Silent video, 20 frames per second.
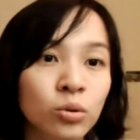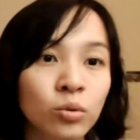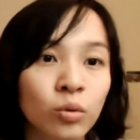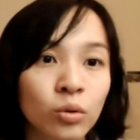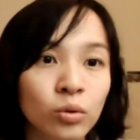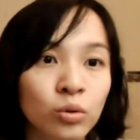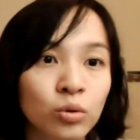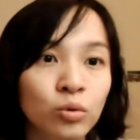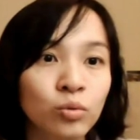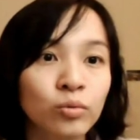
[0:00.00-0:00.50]

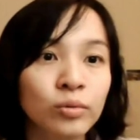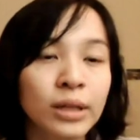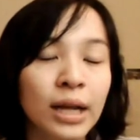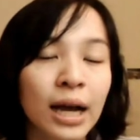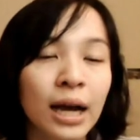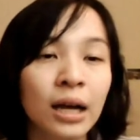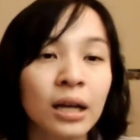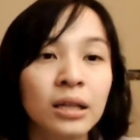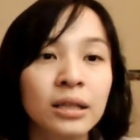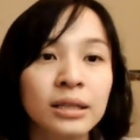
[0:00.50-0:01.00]
锁住，
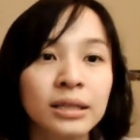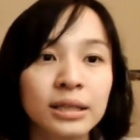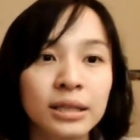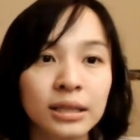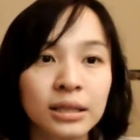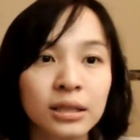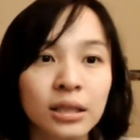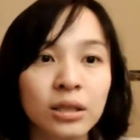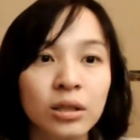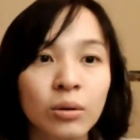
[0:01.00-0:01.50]
那
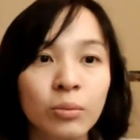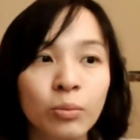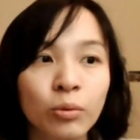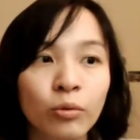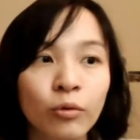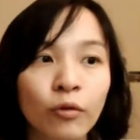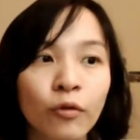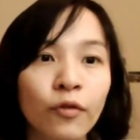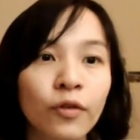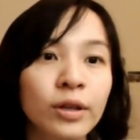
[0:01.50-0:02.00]
新增的
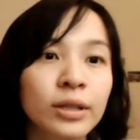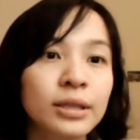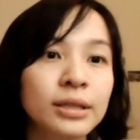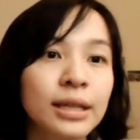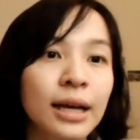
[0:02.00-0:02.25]
部分